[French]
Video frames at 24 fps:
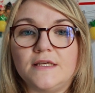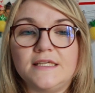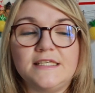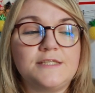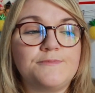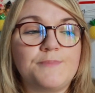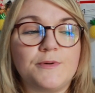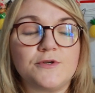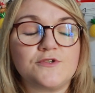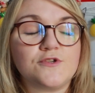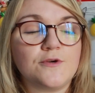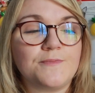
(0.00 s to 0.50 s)
il
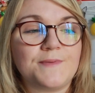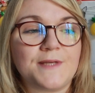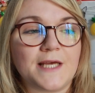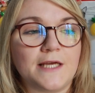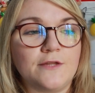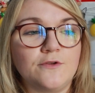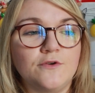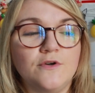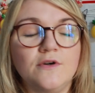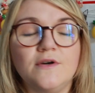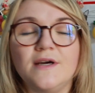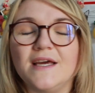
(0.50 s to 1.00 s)
se pose au
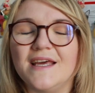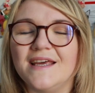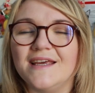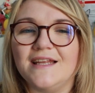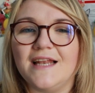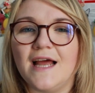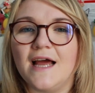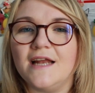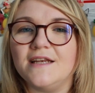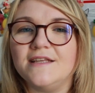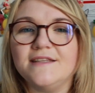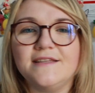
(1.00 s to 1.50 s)
piano et
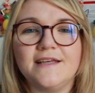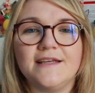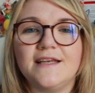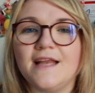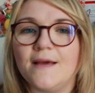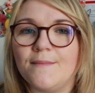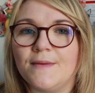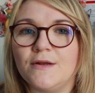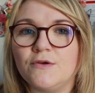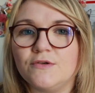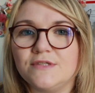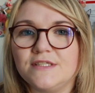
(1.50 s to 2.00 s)
il a l'idée de
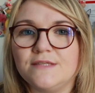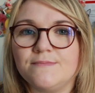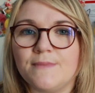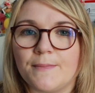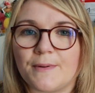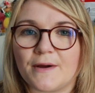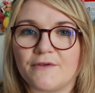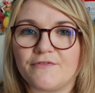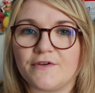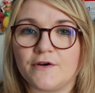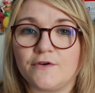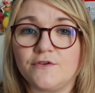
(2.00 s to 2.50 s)
la mélodie de ma
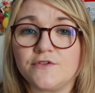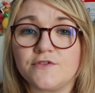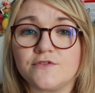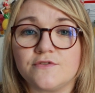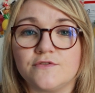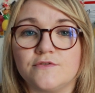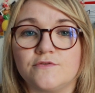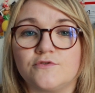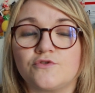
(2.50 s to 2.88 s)
préférence.